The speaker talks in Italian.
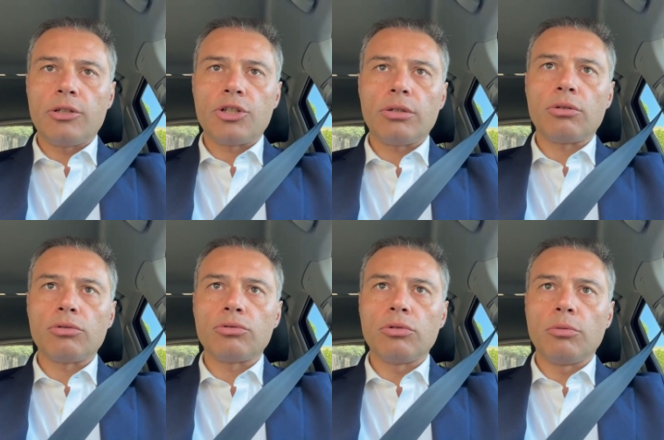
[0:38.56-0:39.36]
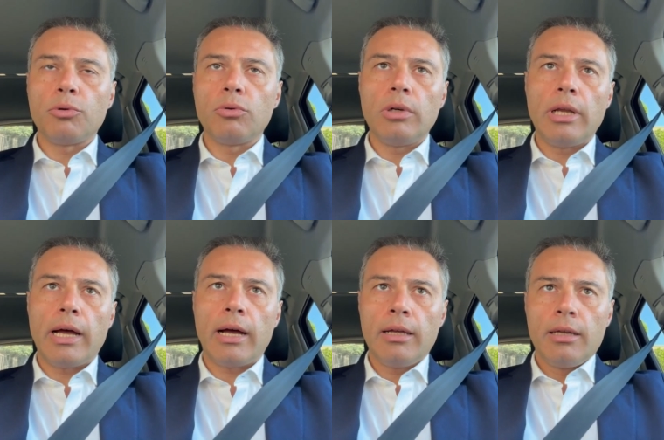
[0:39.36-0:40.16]
del centro-sud
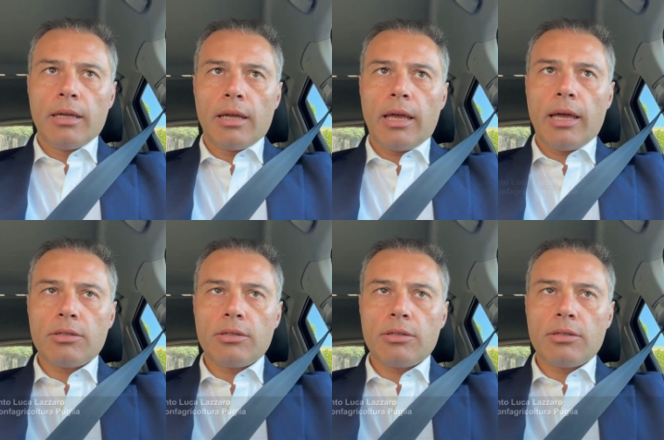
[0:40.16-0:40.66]
Puglia che